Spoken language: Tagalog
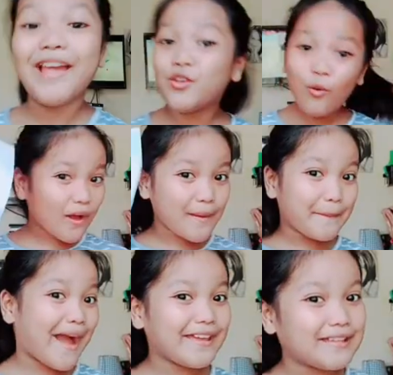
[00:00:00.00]
Yung
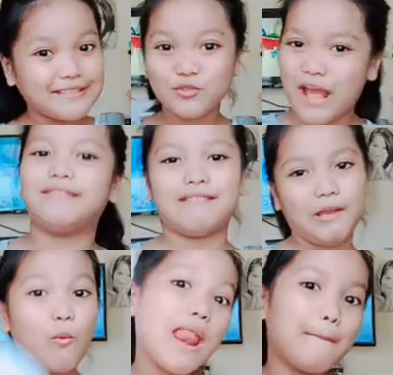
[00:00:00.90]
babaeng estudyante,
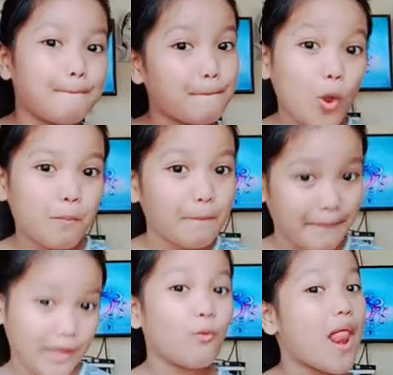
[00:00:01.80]
walang
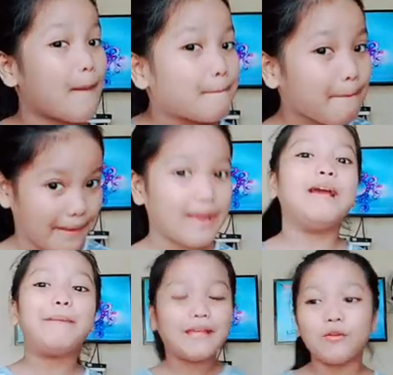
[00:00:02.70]
ballpen, walang papel,
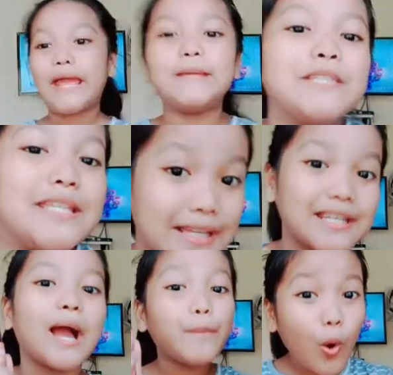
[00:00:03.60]
pero may lipstick at
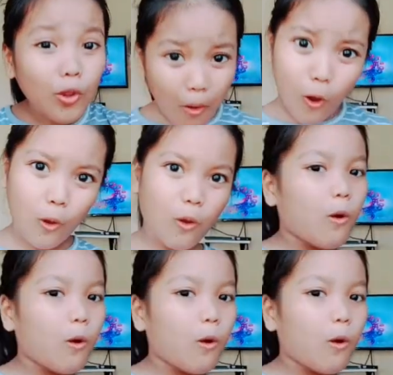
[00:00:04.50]
saka pulbo!